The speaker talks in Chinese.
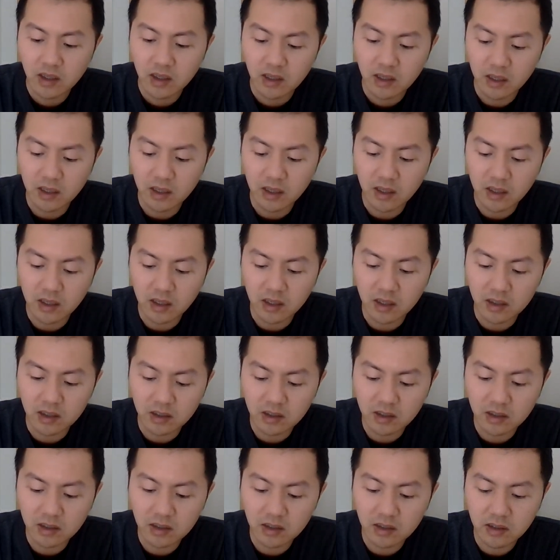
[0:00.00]
啊，
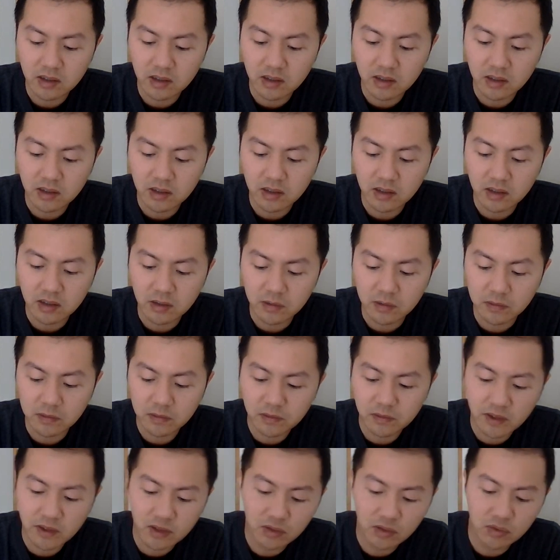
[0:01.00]
这个
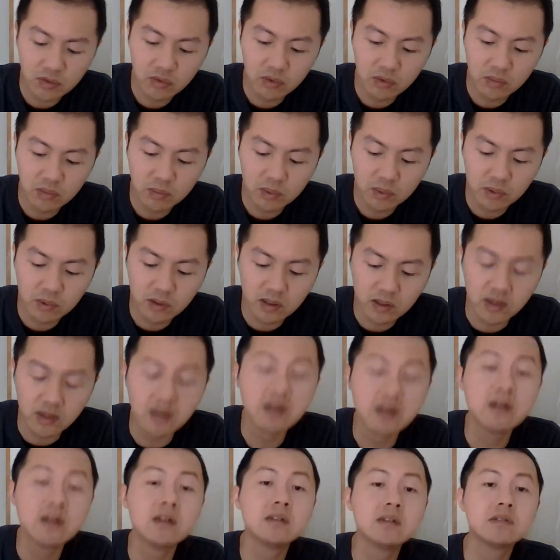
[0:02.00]
愤怒不可
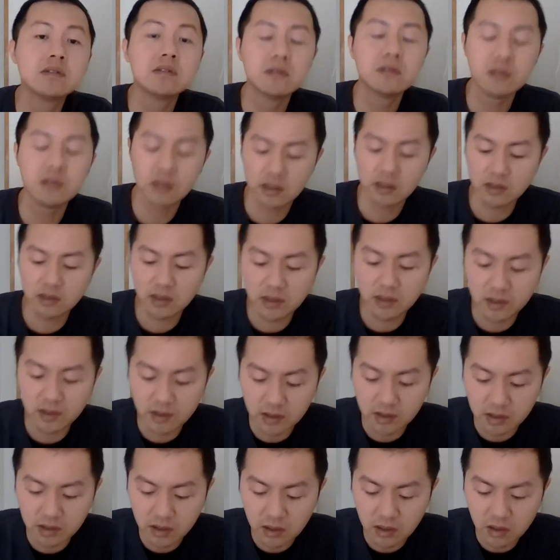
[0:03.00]
遏制的这
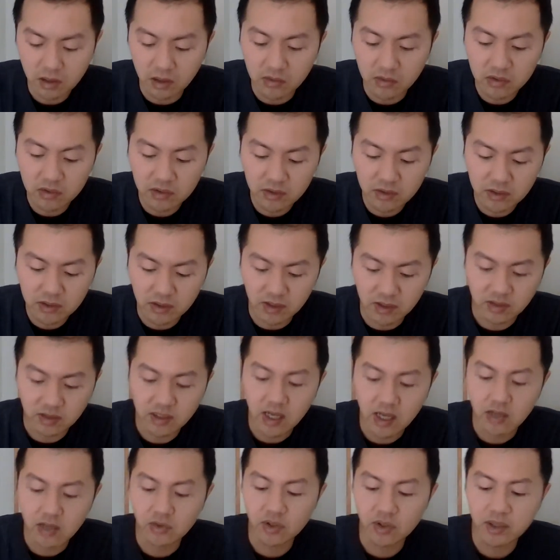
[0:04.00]
个这个投资者
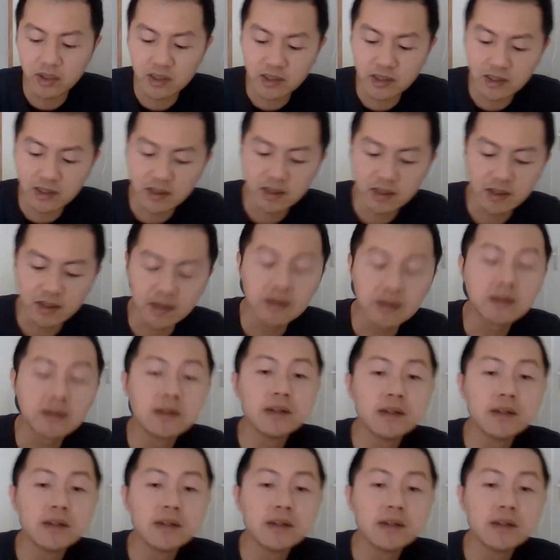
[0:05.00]
债权人啊，